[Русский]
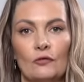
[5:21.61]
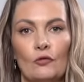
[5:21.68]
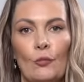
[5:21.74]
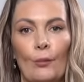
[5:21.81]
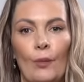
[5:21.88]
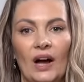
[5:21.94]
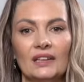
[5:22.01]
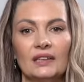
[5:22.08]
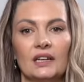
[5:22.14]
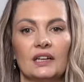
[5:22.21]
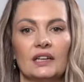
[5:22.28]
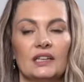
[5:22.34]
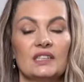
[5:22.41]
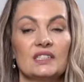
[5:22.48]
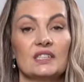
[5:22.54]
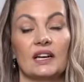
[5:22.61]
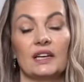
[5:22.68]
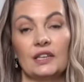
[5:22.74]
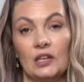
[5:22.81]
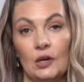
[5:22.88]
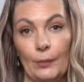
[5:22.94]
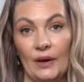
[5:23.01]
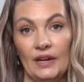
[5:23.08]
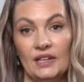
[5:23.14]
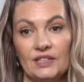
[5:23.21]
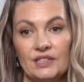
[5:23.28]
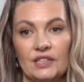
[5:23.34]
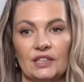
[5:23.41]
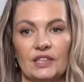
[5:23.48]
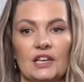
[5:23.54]
в упадок из-за их
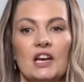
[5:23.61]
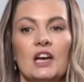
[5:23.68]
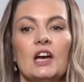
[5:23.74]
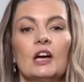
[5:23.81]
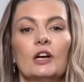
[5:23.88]
политики,